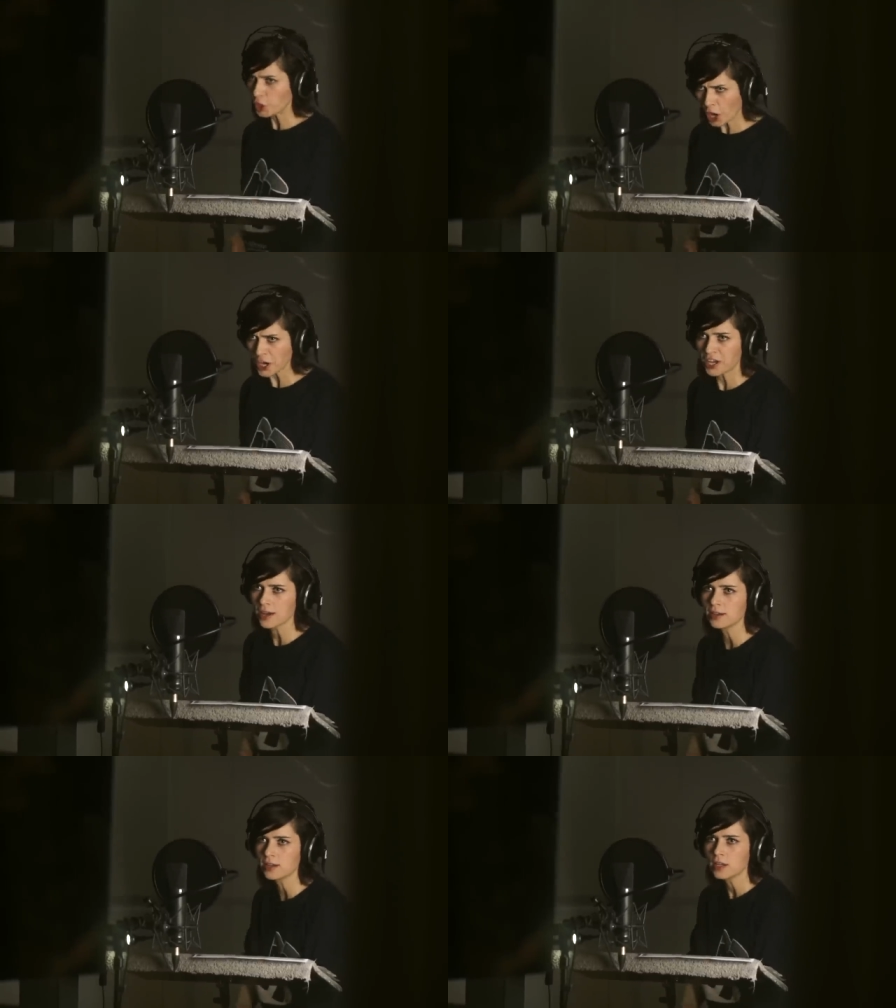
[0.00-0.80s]
Zurück!
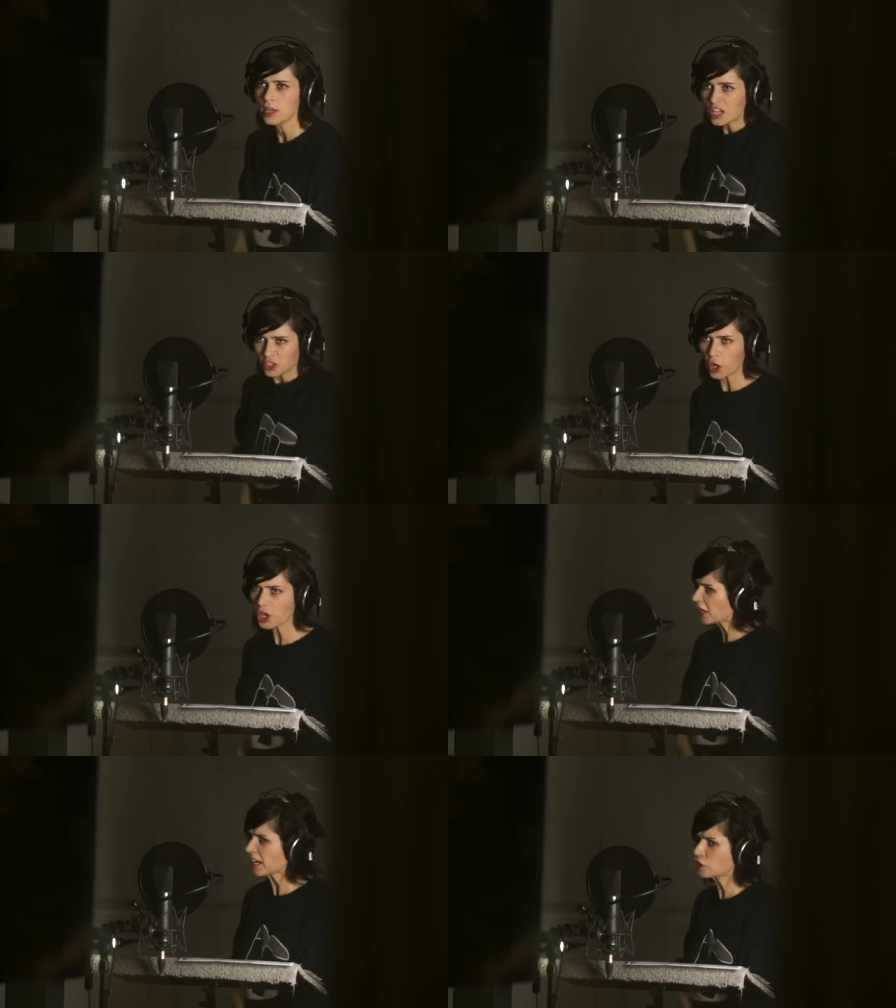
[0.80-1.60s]

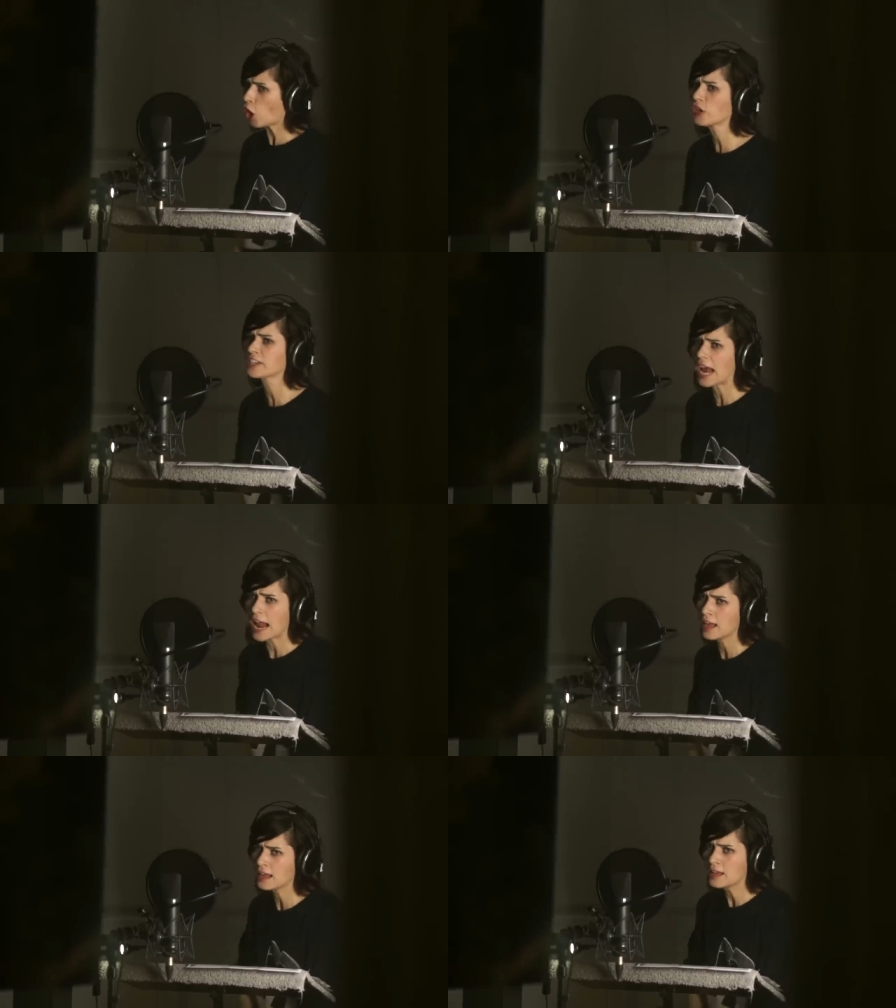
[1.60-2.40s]
Zurück in den Thronsaal!